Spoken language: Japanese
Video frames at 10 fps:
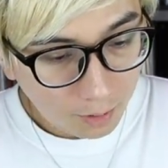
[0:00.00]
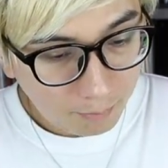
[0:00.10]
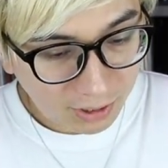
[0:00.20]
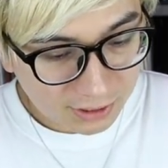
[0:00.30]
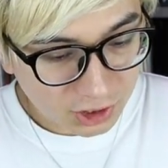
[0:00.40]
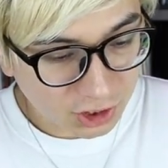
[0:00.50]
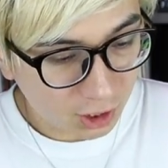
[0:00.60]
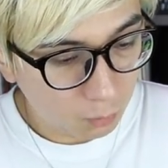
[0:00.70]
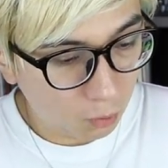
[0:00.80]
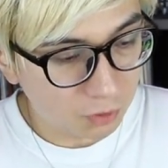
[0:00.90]

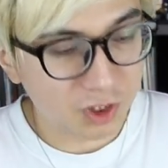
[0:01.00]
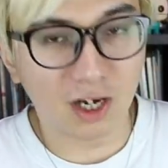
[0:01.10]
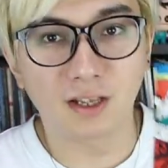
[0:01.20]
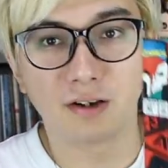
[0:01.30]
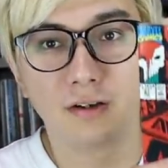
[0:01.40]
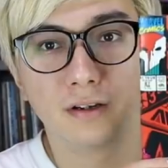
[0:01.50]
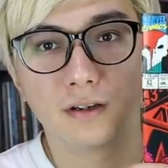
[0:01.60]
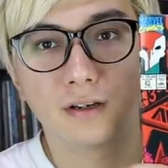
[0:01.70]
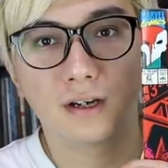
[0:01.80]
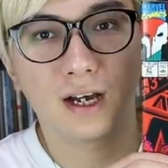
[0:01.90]
パニッシャー・ウォー・ジャーナル。
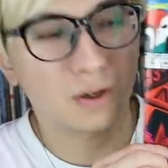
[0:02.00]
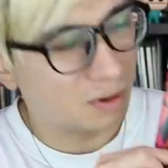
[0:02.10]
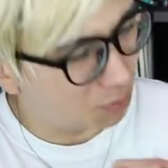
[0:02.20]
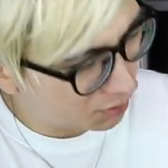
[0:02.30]
あ、これ